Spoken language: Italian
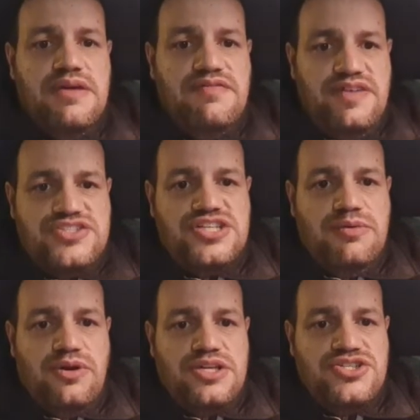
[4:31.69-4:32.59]

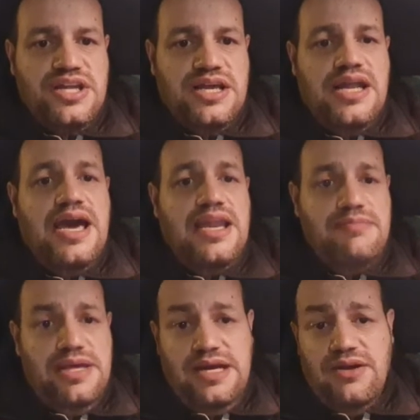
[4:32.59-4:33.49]
facciamo crescere il canale,
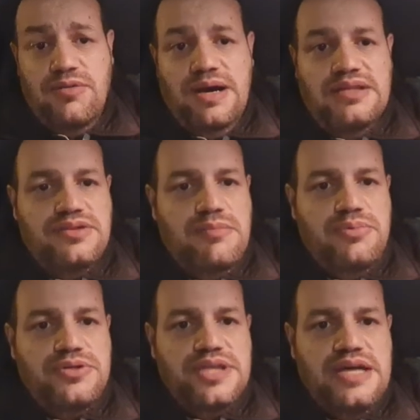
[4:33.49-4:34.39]
mi raccomando, è
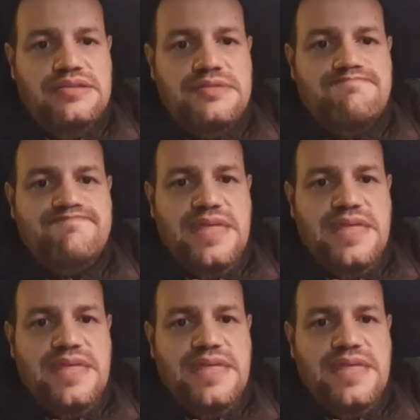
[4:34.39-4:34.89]
importante.